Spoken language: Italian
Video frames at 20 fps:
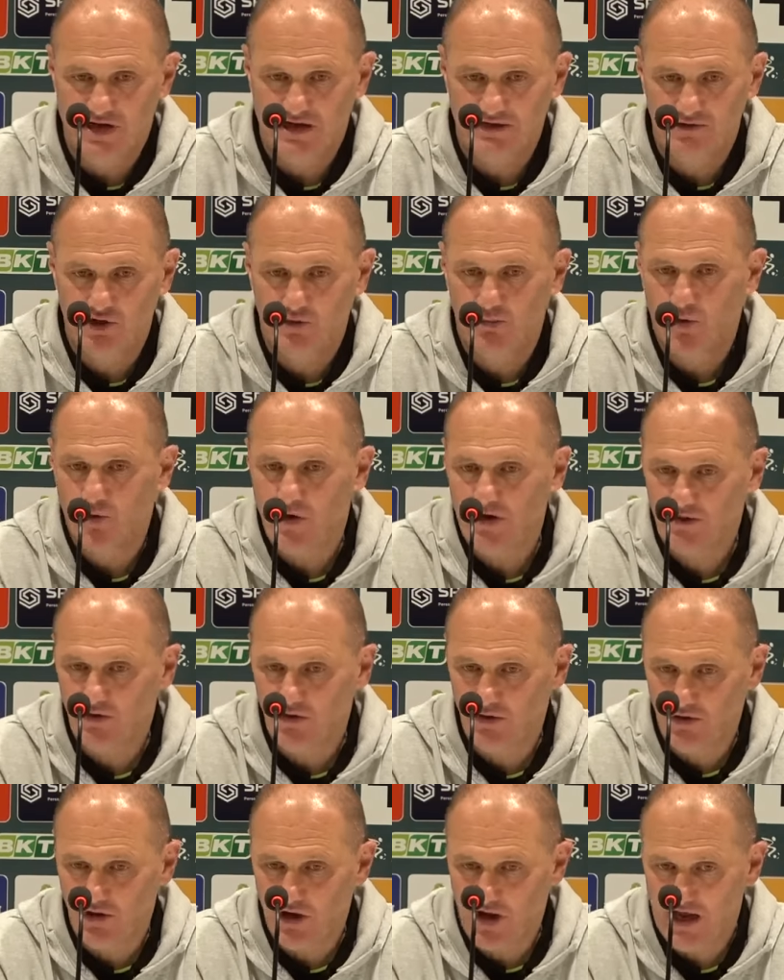dopo
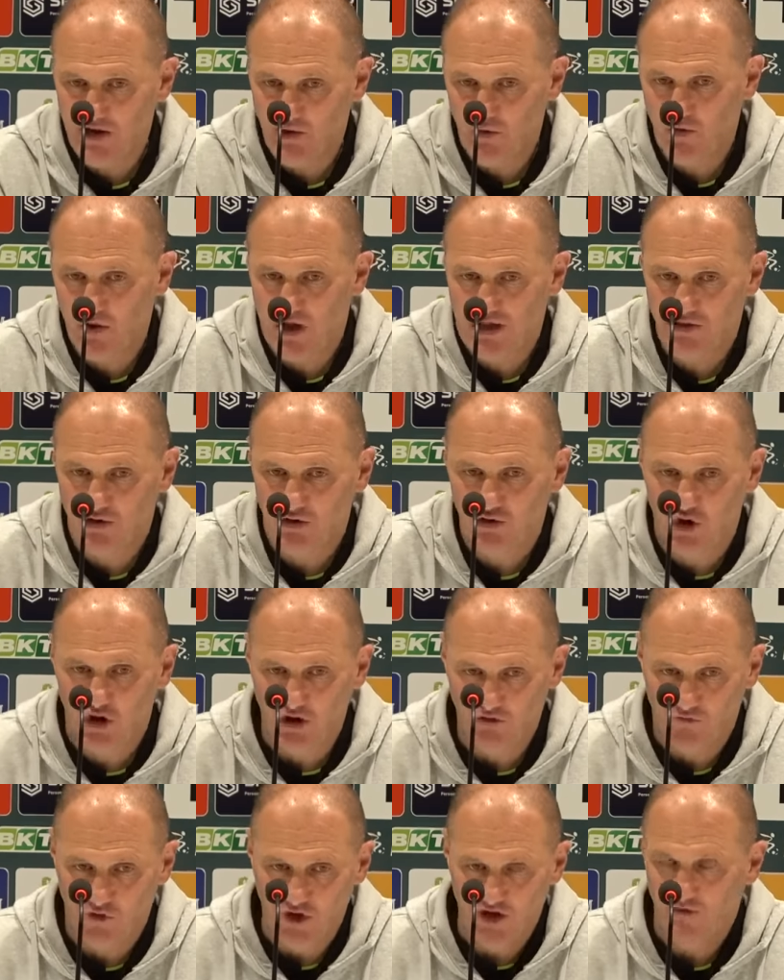quando hanno annullato il
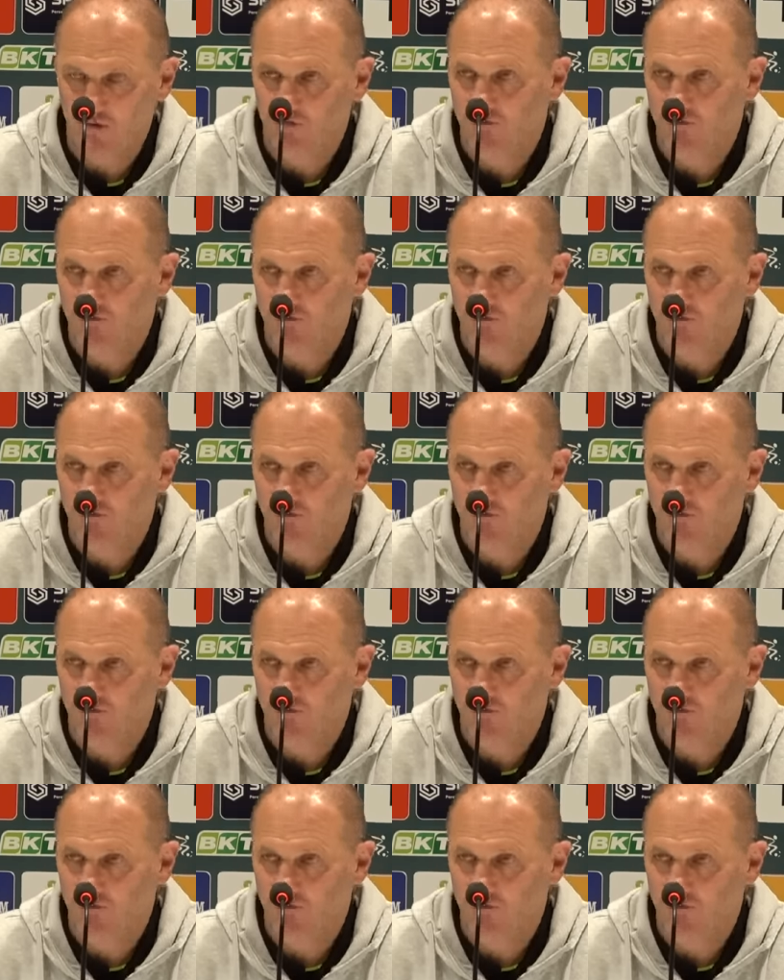gol volevo